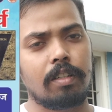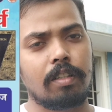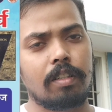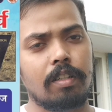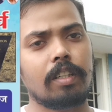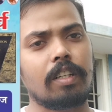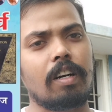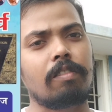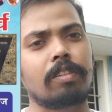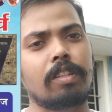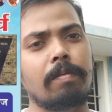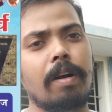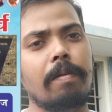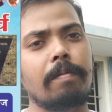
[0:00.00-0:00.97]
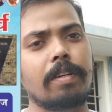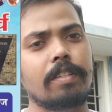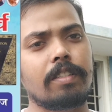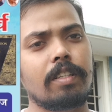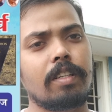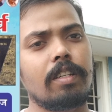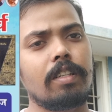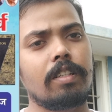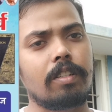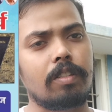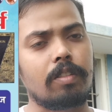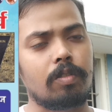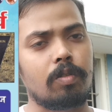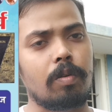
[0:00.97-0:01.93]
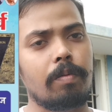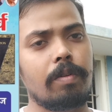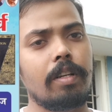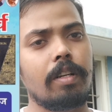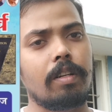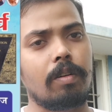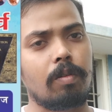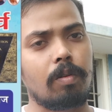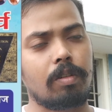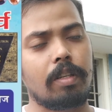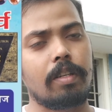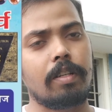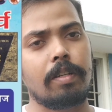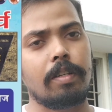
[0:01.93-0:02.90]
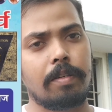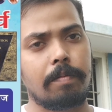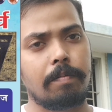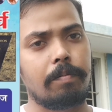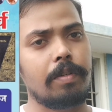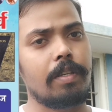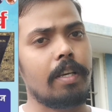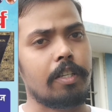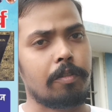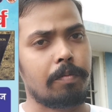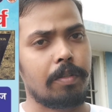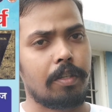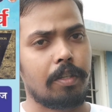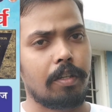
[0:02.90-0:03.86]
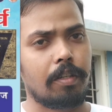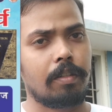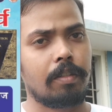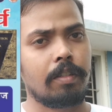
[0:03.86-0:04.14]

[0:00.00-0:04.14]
रजक और तमाम ऐसे जो भी लोग थे बीएसपी के